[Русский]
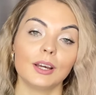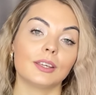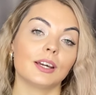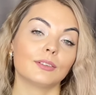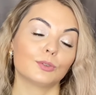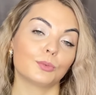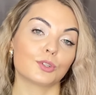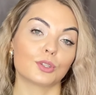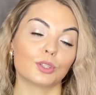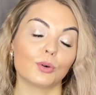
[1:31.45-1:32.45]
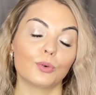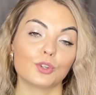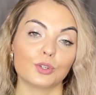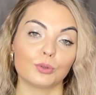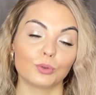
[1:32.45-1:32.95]
Я думаю, что это
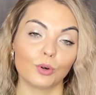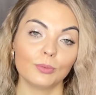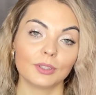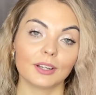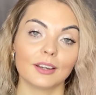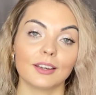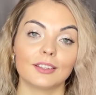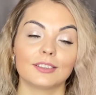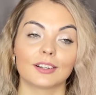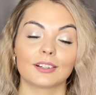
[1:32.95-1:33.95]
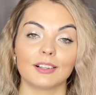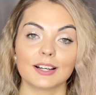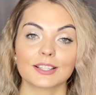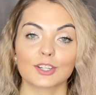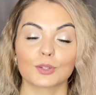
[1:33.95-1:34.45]
очень удобно, это классно,